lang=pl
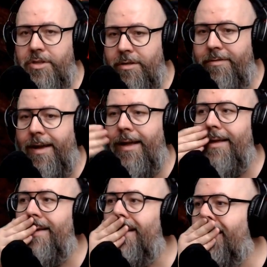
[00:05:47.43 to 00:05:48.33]
Division
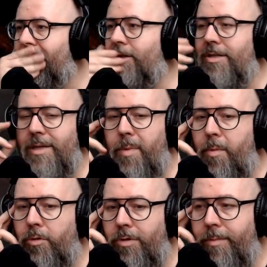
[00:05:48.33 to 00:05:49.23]
2 to też jest
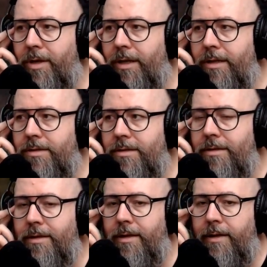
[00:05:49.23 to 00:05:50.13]
MMO, które mnie kręci.